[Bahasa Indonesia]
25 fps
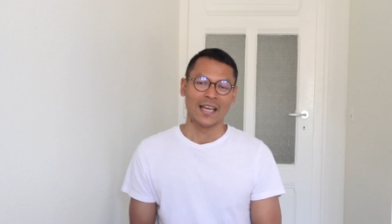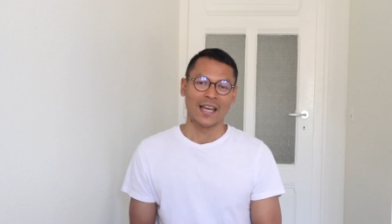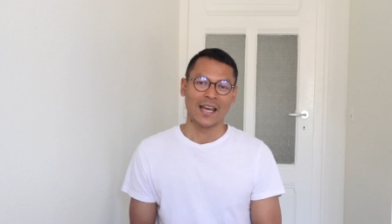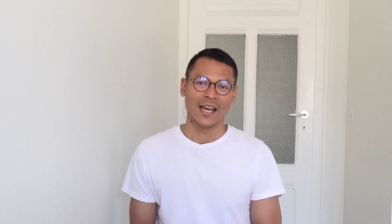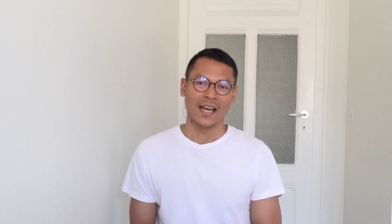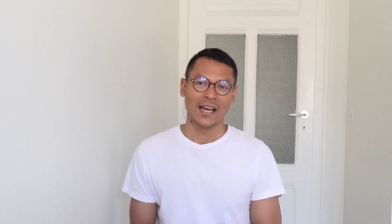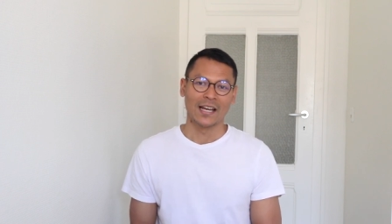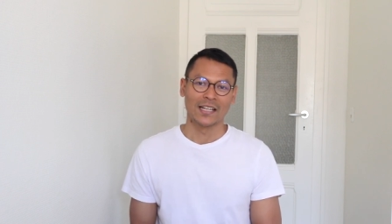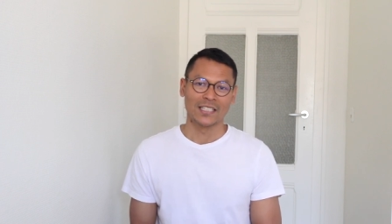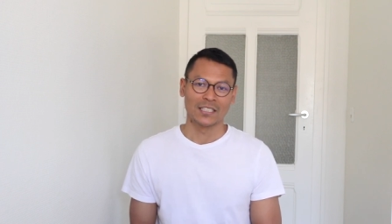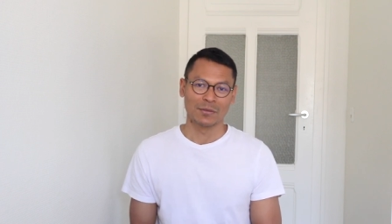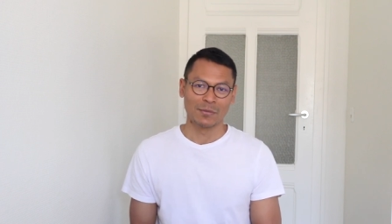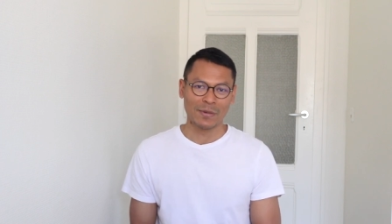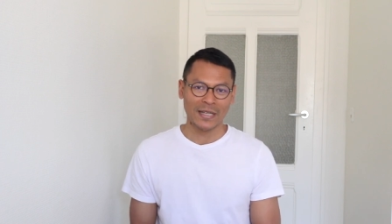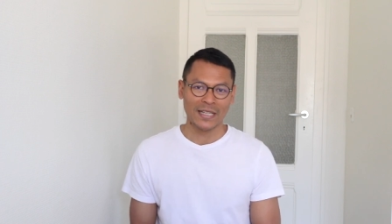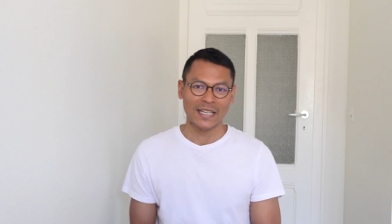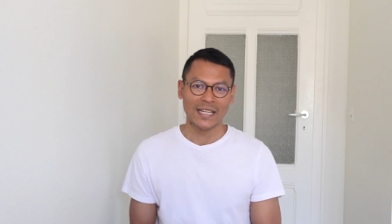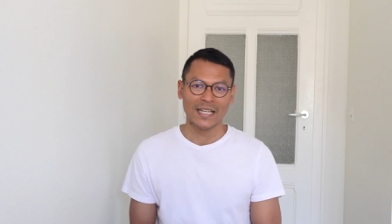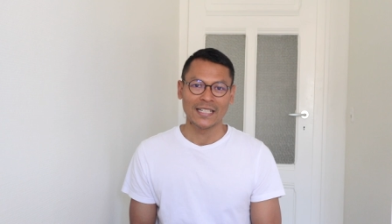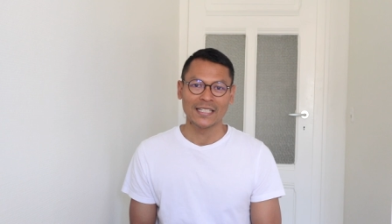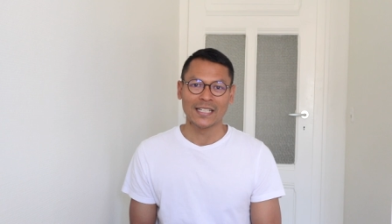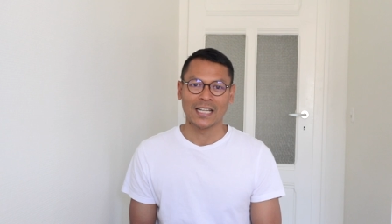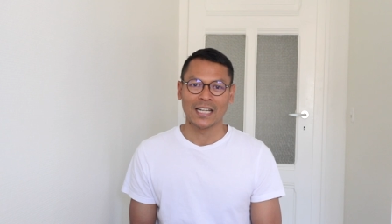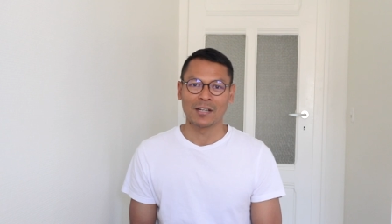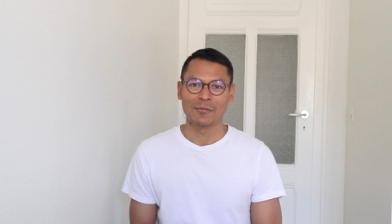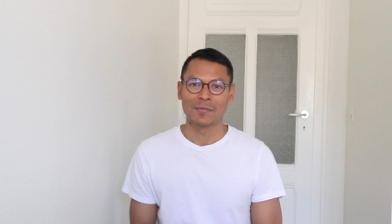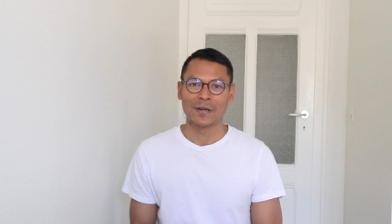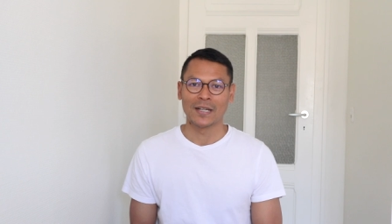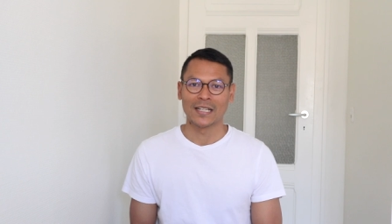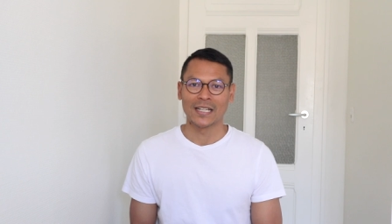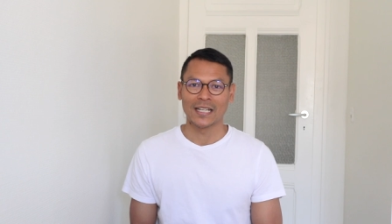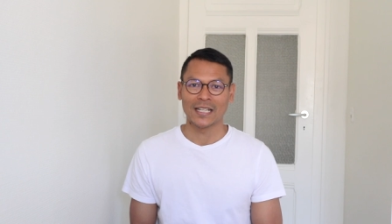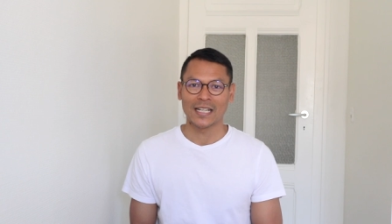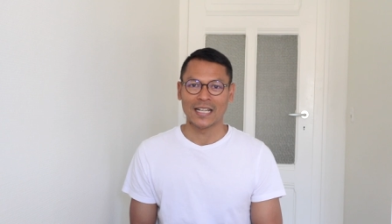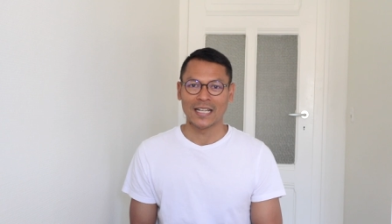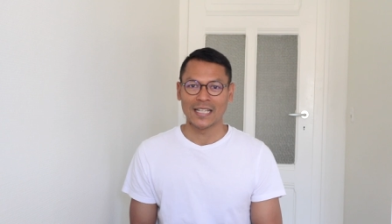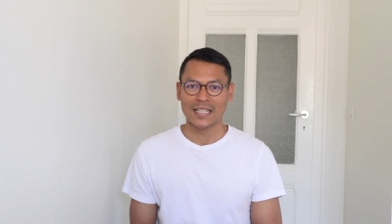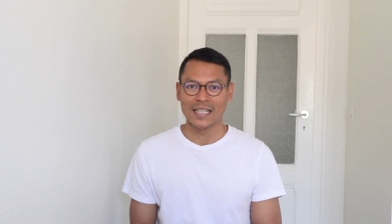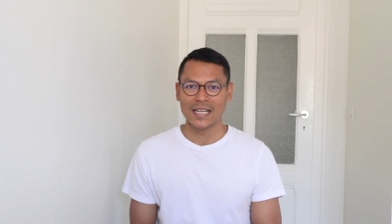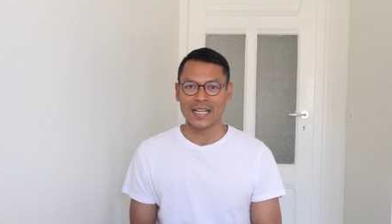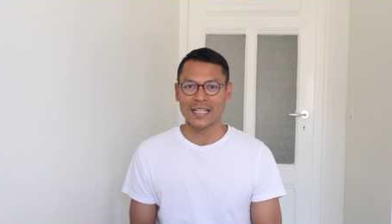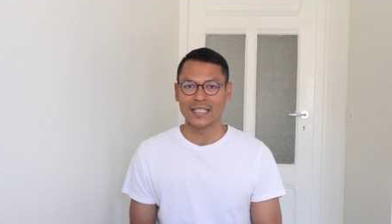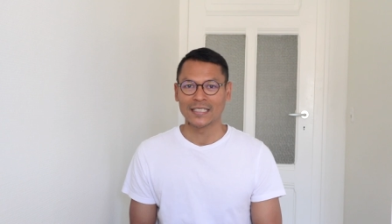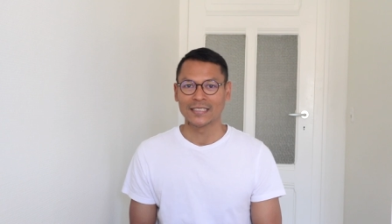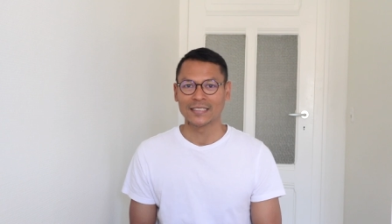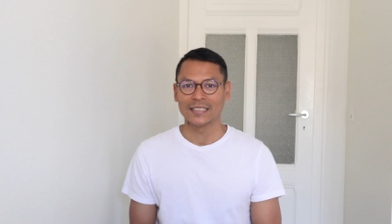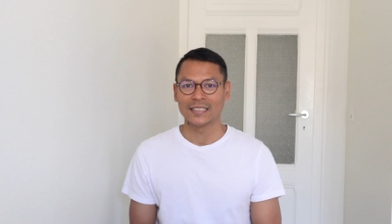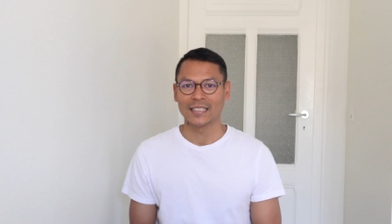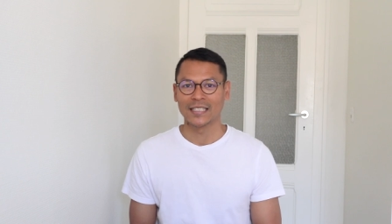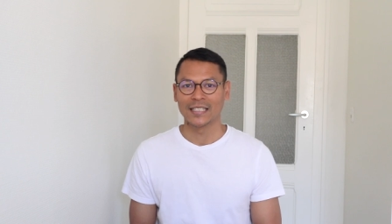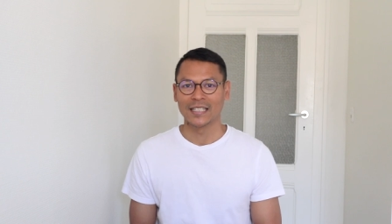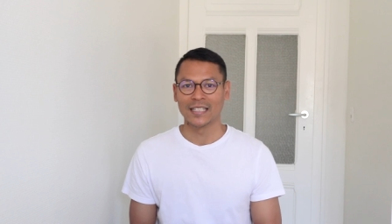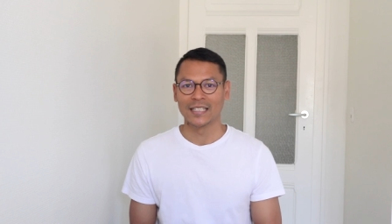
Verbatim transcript: uh, sebagian daripada kalian